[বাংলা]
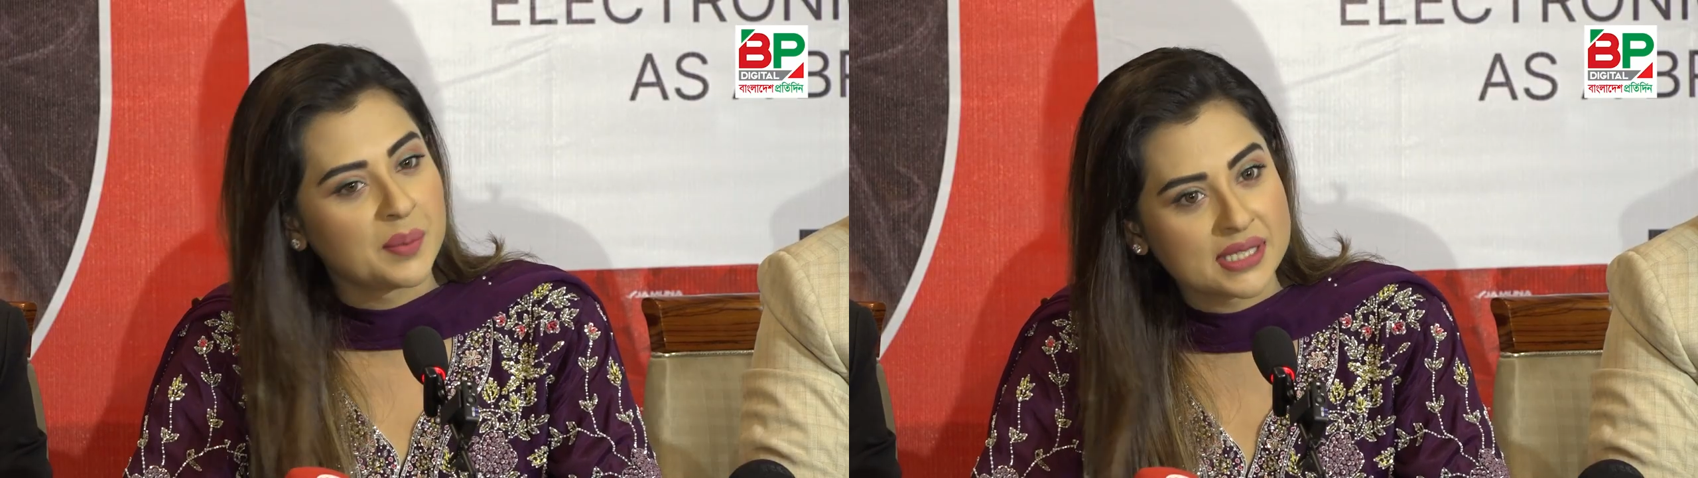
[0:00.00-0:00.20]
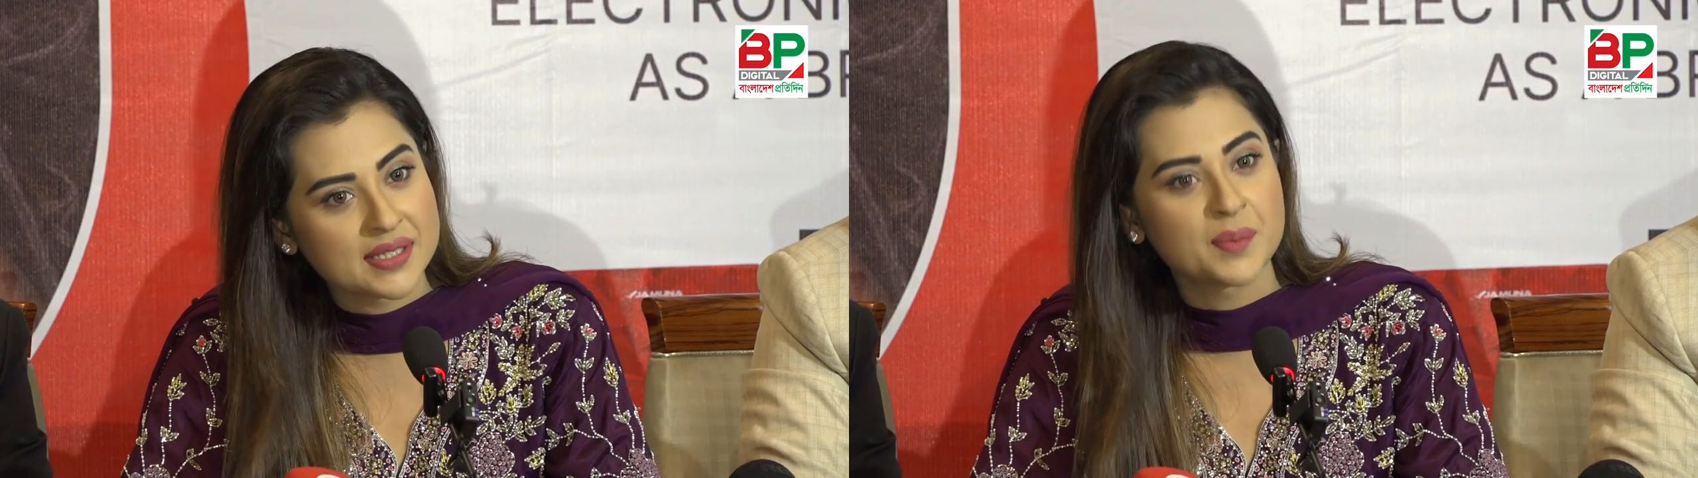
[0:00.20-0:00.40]

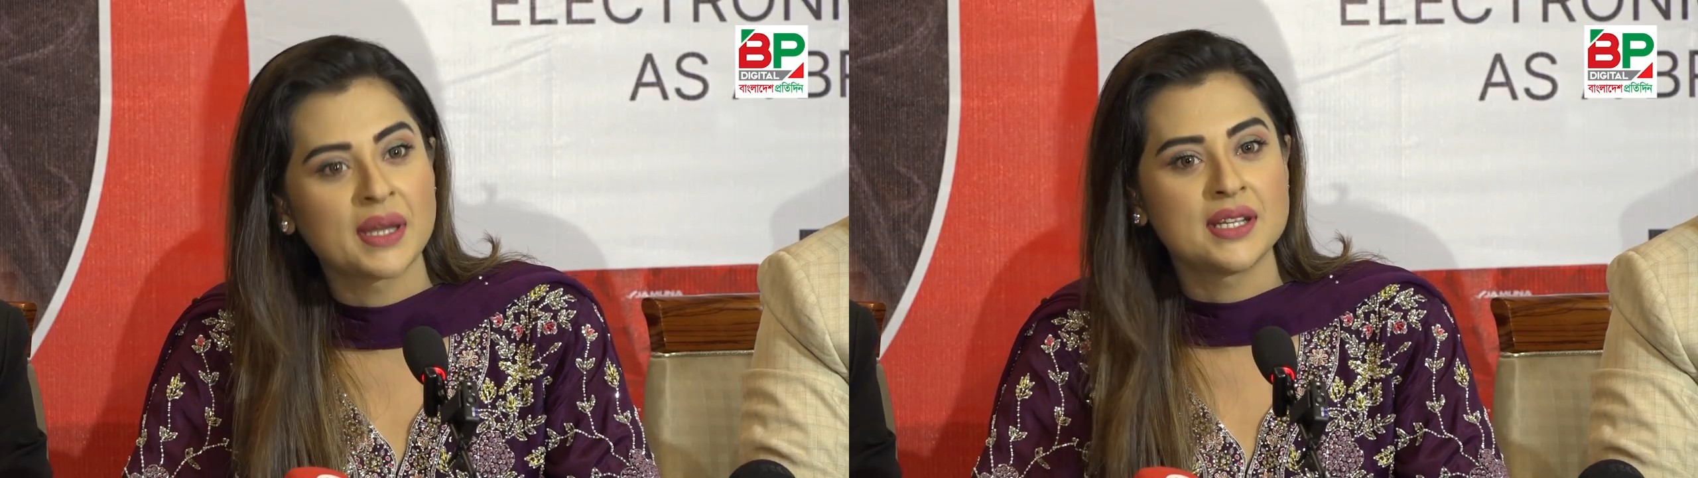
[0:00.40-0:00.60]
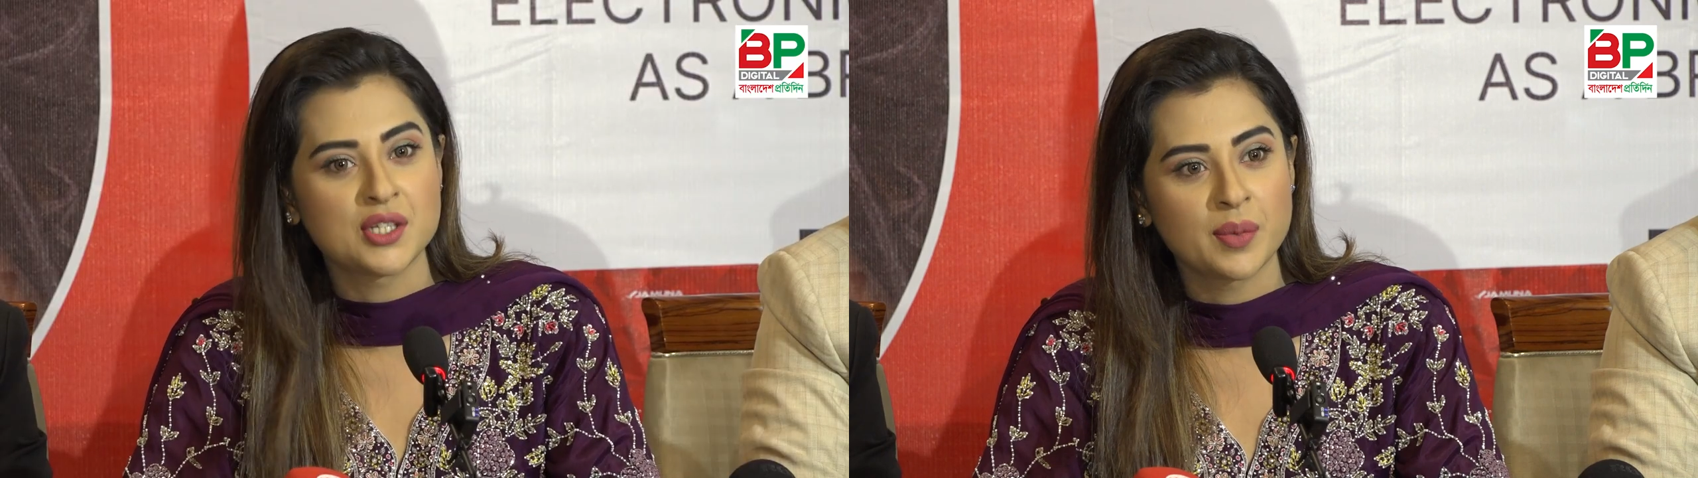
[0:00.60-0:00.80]

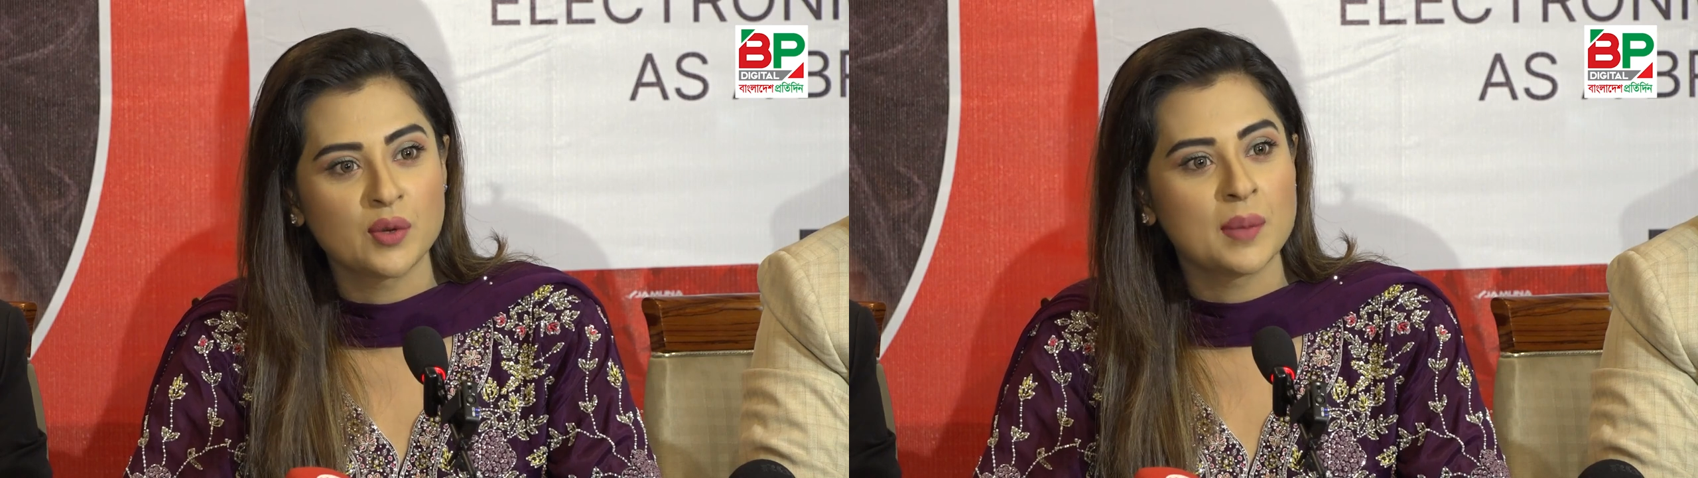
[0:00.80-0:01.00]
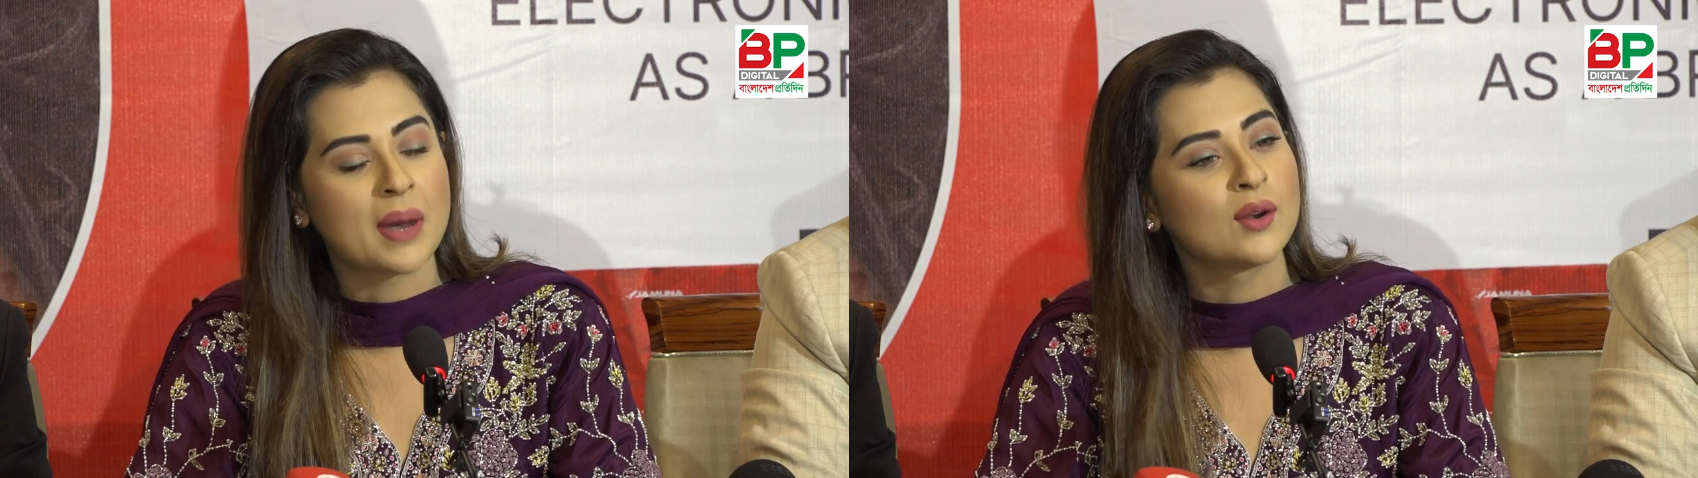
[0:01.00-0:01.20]
বিজনেসম্যান হিসেবে
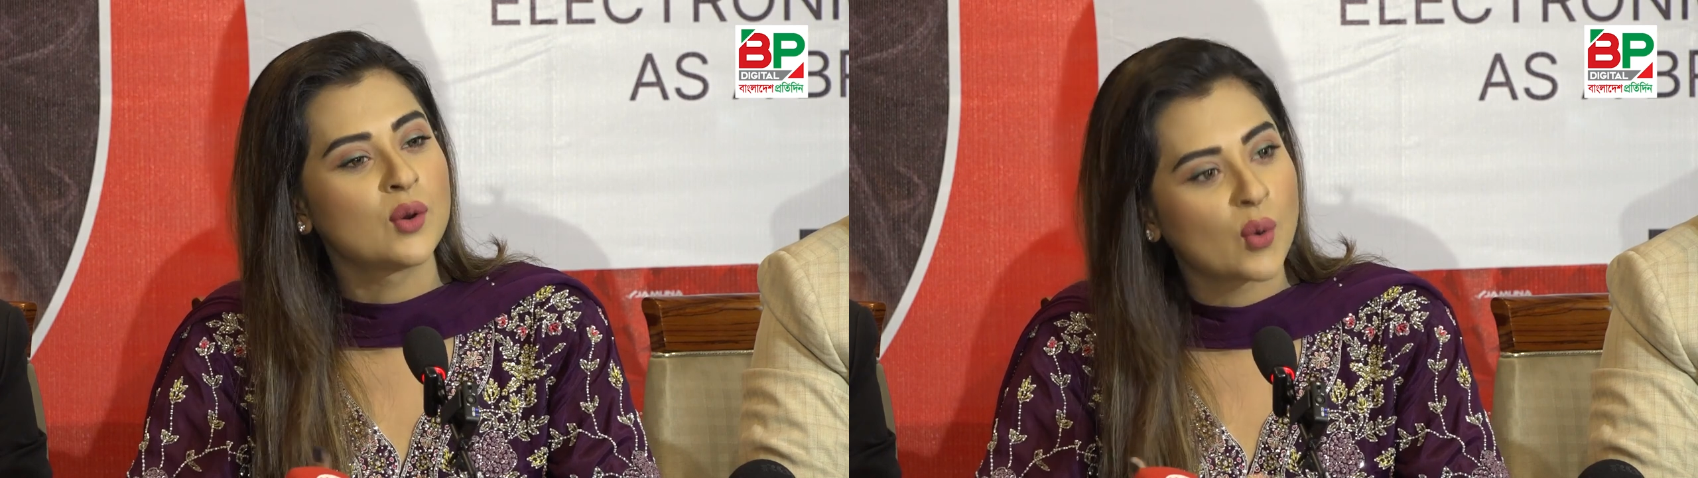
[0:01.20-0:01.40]
উনি ভালো